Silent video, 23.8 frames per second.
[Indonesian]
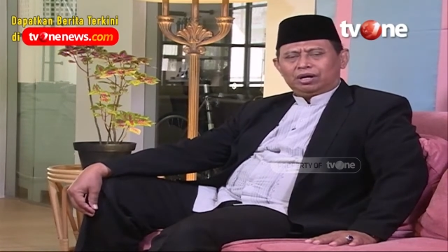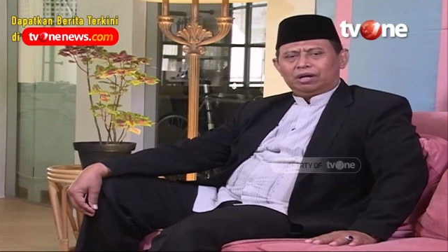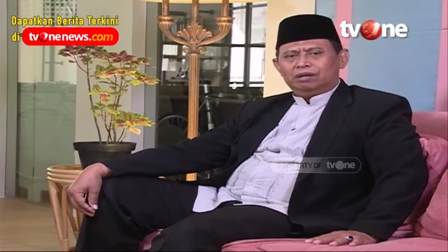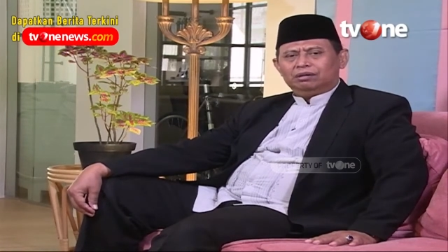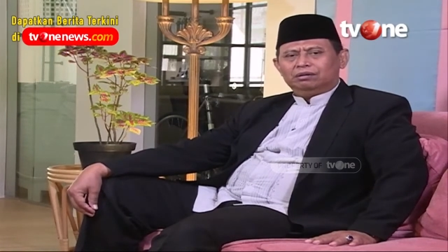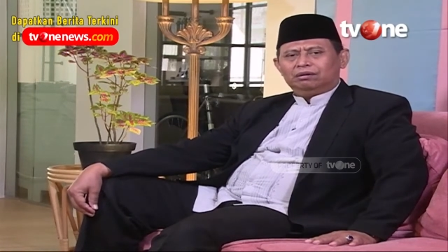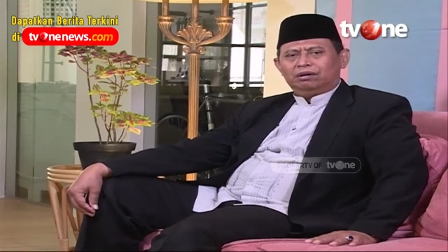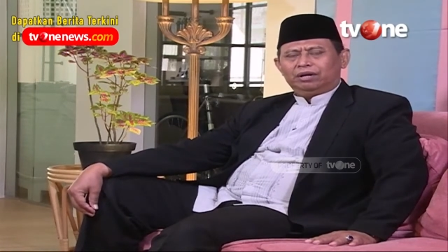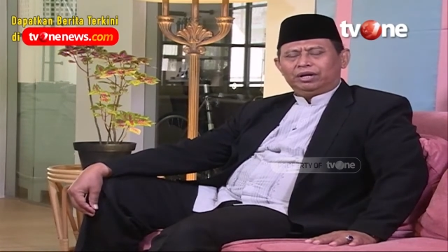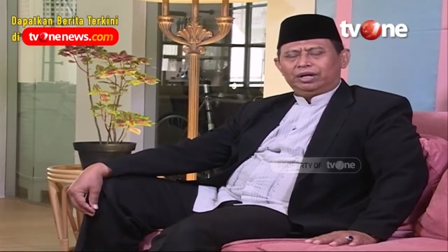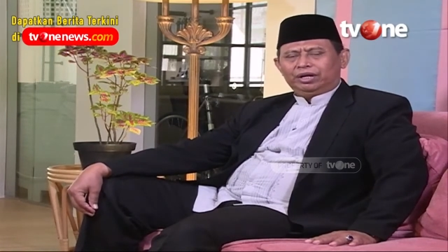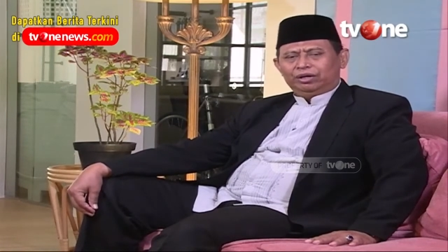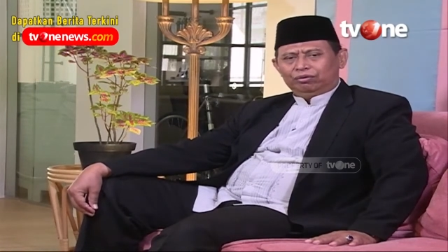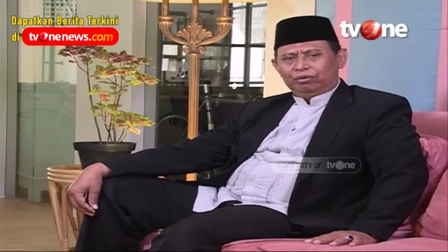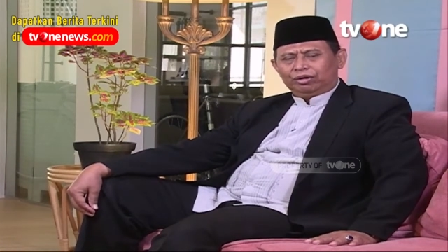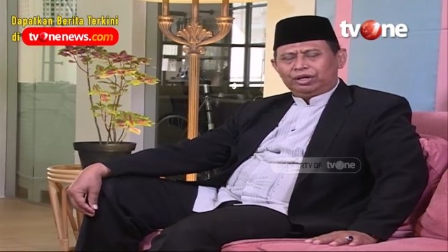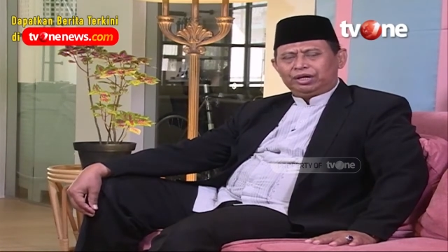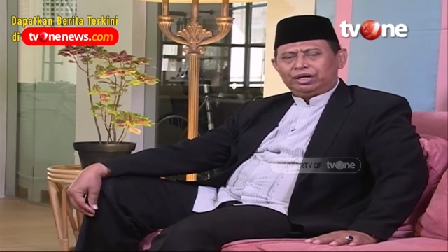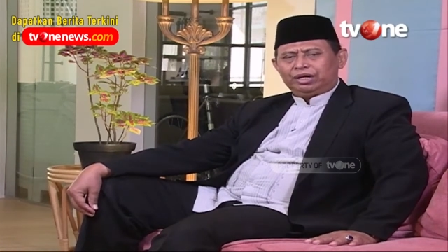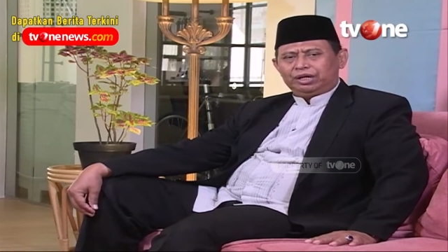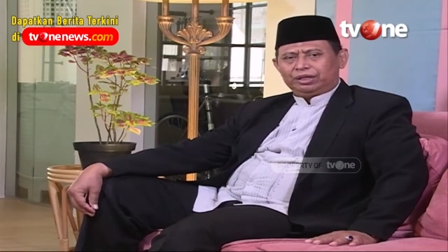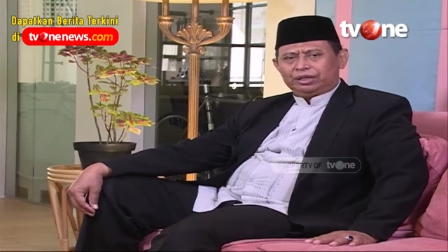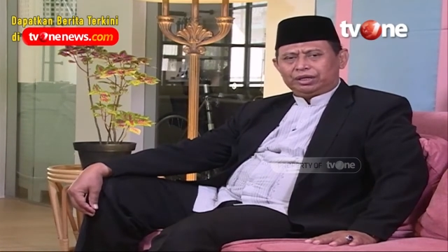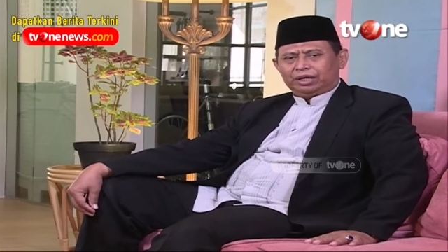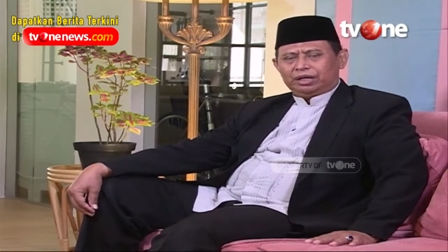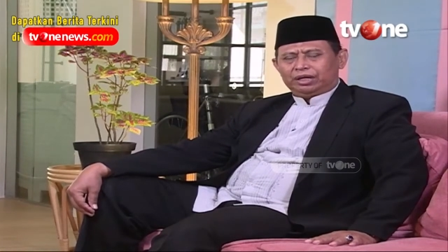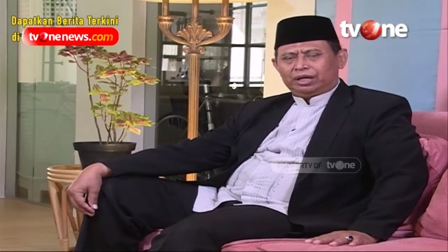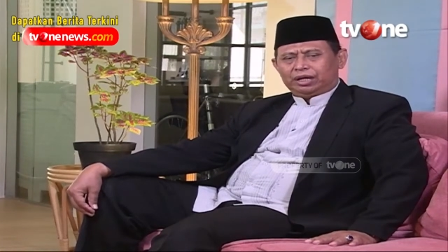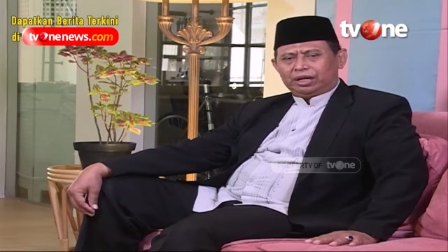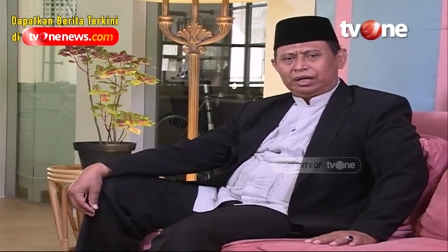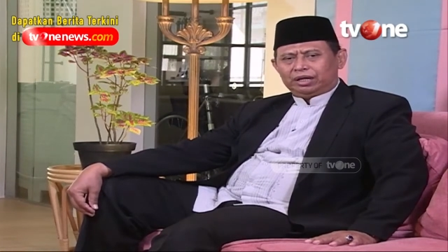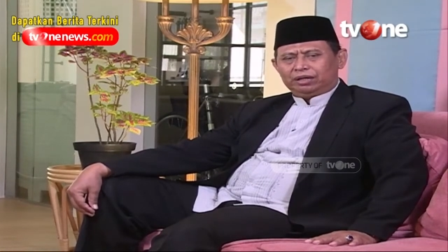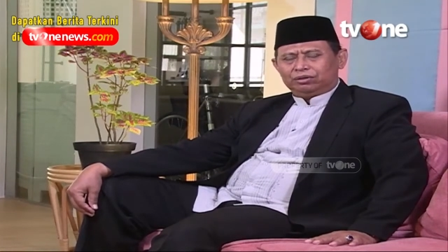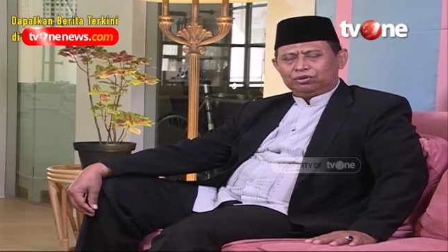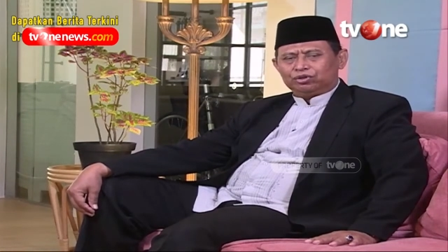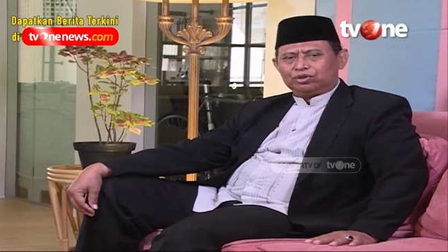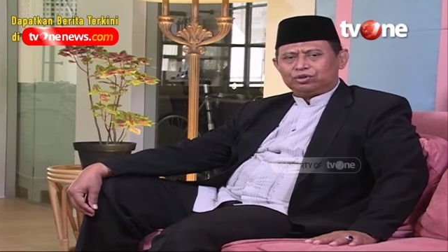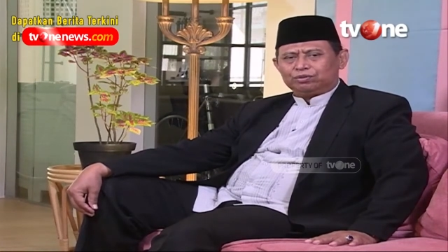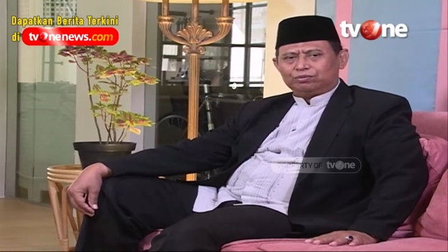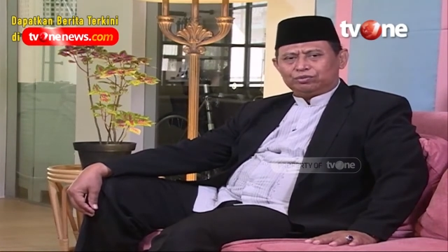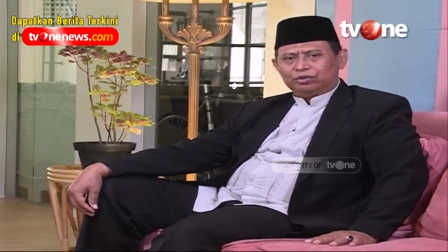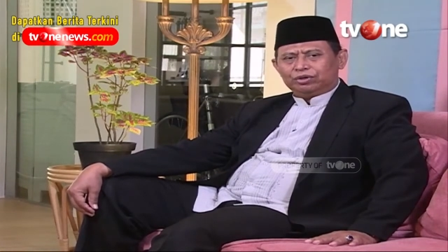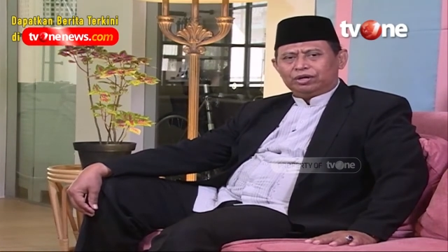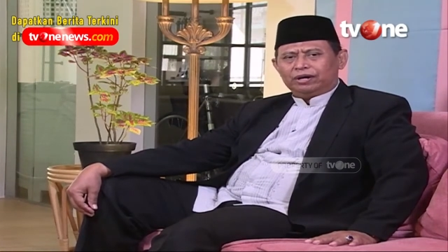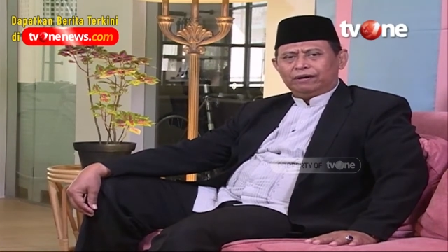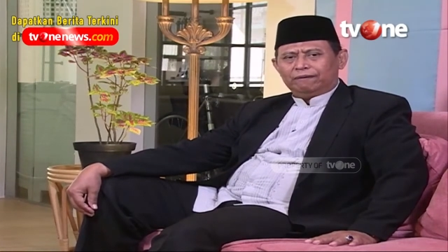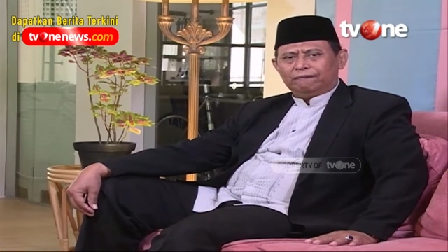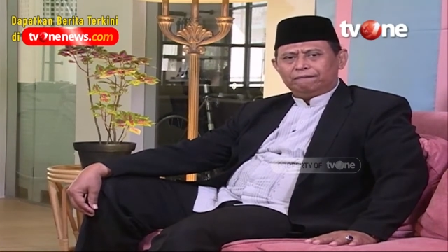Allah lindungi kita dari itu
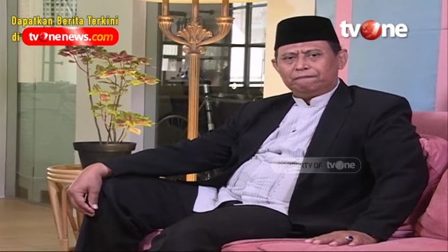semua.